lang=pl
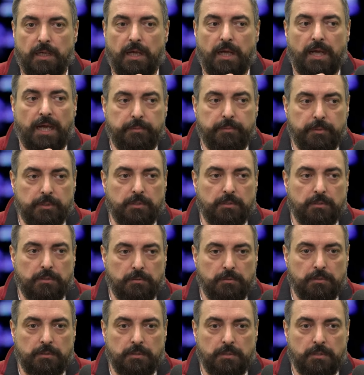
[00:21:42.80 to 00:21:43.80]
albo
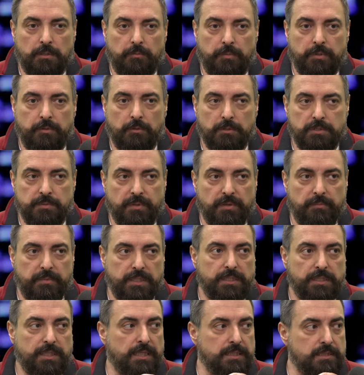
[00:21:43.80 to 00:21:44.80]
to e, było z
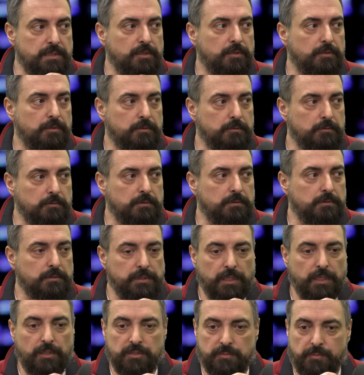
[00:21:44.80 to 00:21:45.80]
premedytacją
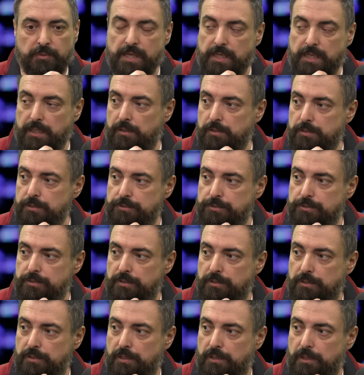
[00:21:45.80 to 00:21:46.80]
niegospodarność,
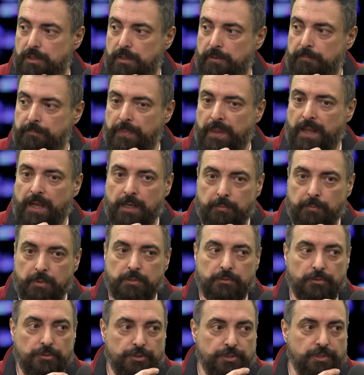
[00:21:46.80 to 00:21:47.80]
albo
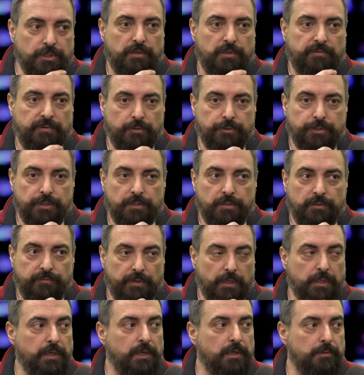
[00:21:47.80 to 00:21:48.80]
ktoś szykował się do
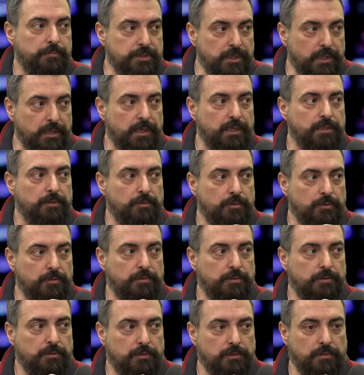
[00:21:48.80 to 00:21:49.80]
wielkiego
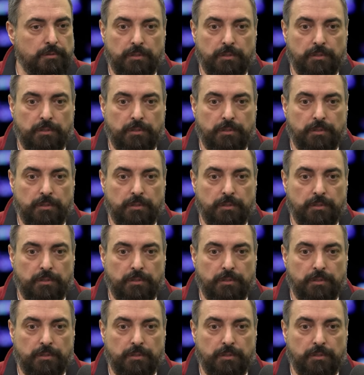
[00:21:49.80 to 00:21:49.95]
przekrętu.